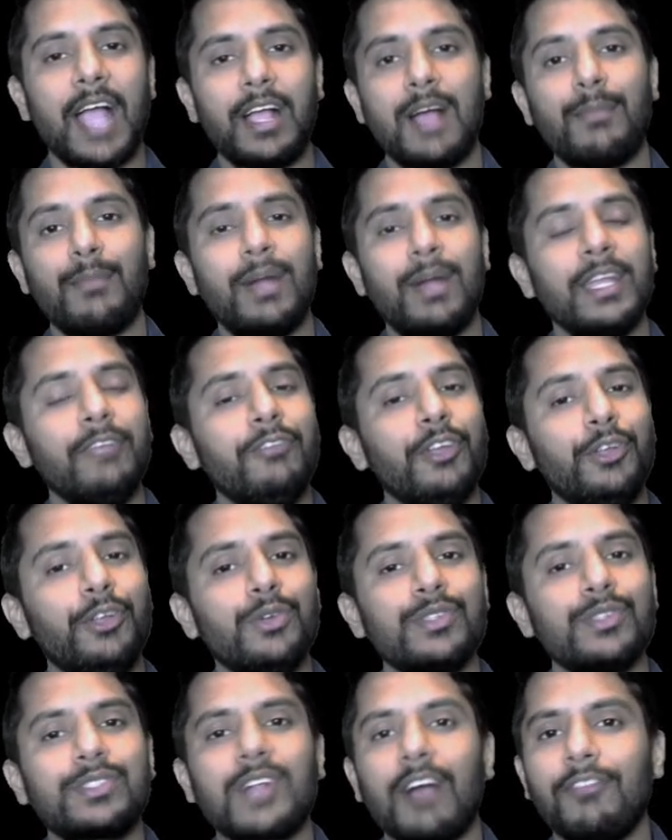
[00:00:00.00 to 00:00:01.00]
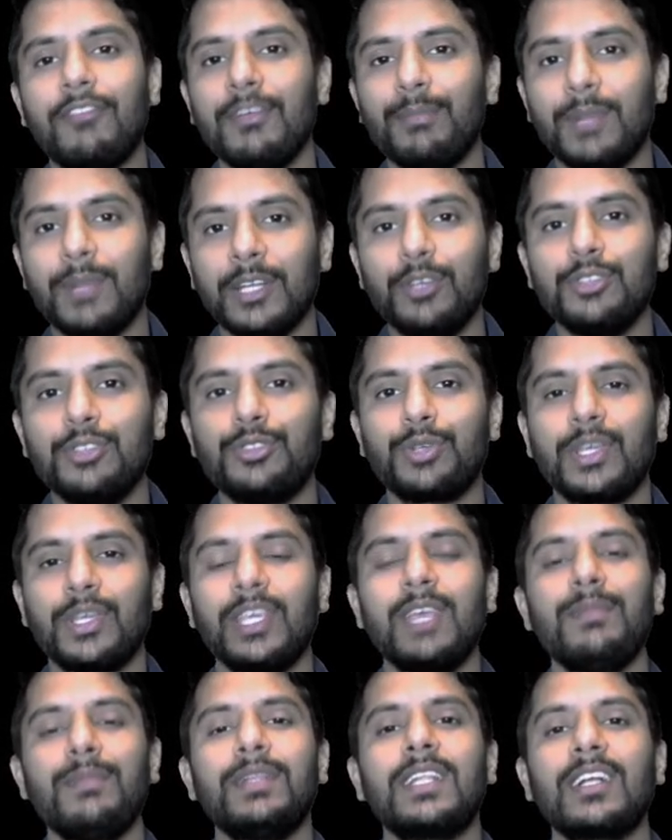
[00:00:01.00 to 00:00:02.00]
हमारी वीडियोस काफ़ी बड़ी हो चुकी
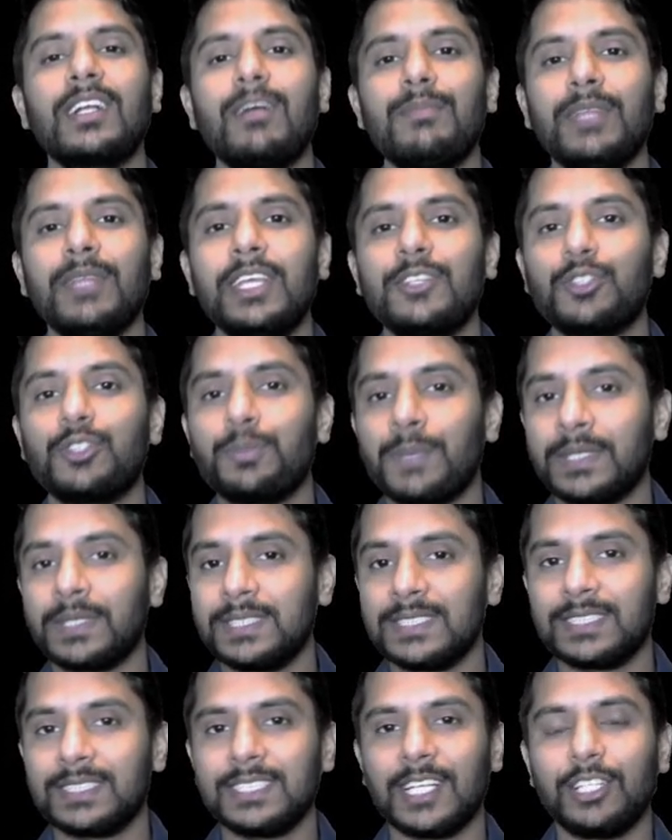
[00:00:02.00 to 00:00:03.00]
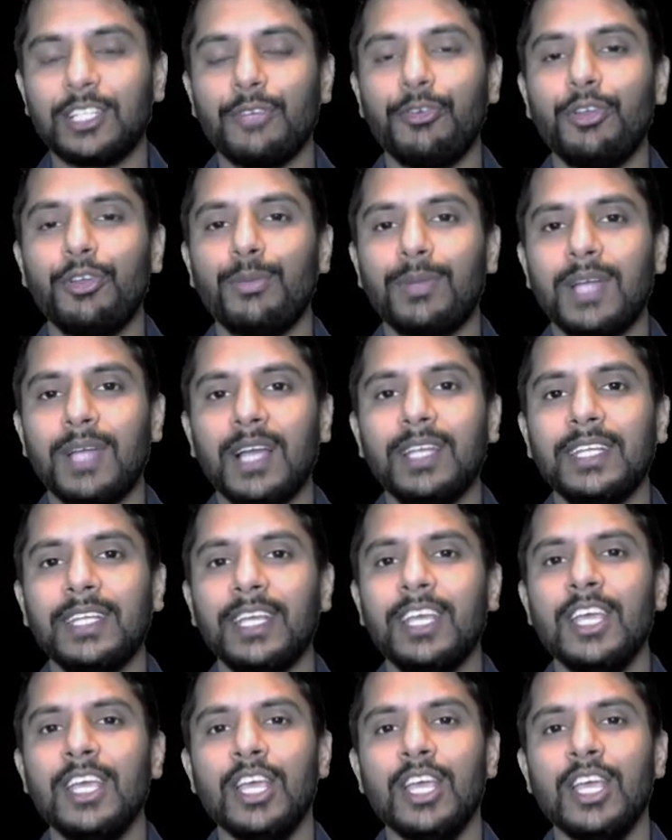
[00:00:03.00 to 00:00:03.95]
हैं अभी तक हमने 125 से ज़्यादा वीडियो बना ली हैं